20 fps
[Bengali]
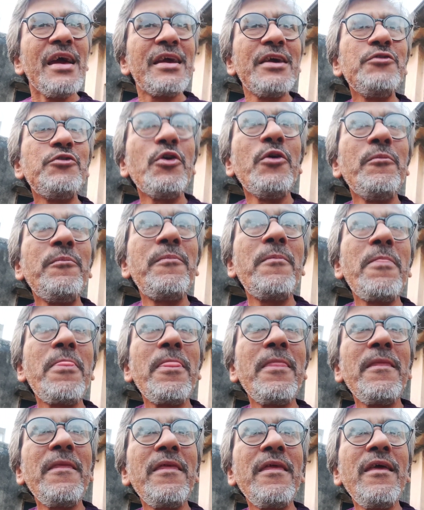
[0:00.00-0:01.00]
কিন্তু
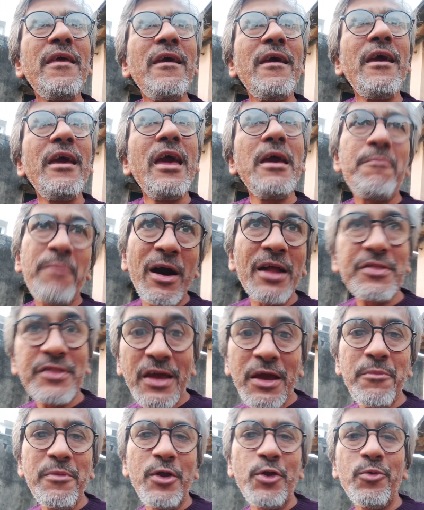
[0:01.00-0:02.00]
এই ফাঁদ
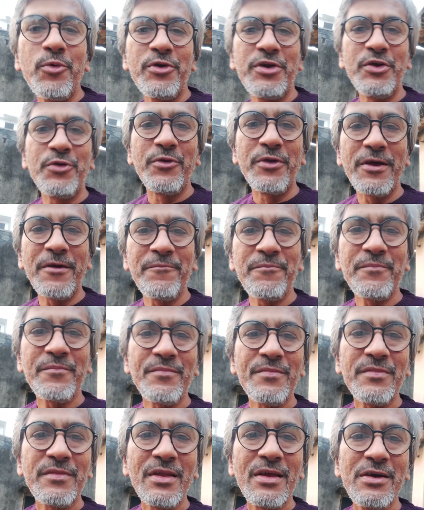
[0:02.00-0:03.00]
থেকে বেরোবো কী করে
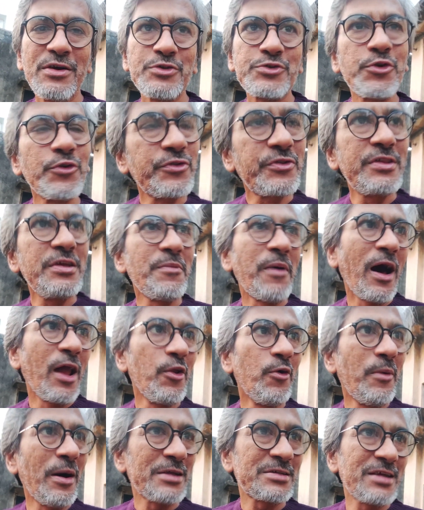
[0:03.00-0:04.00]
সত্যি
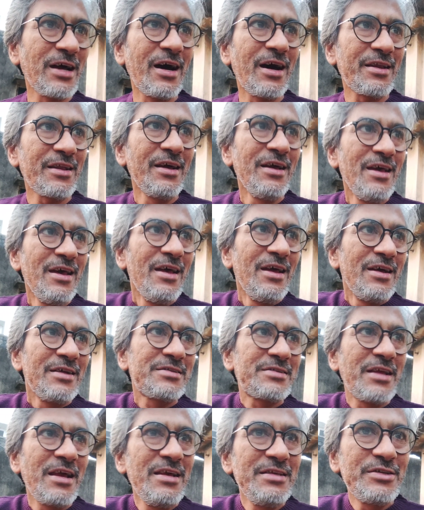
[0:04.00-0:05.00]
ভালোবাসার
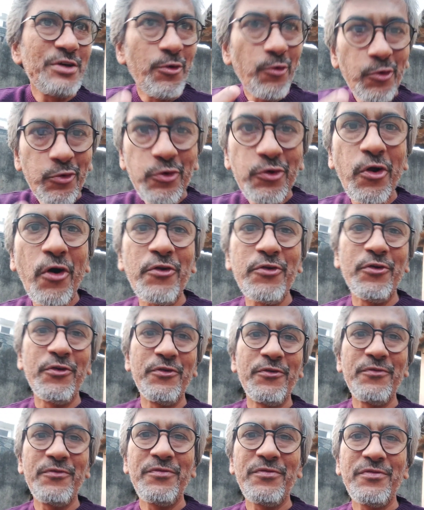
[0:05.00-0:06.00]
সেই যে অনুরণন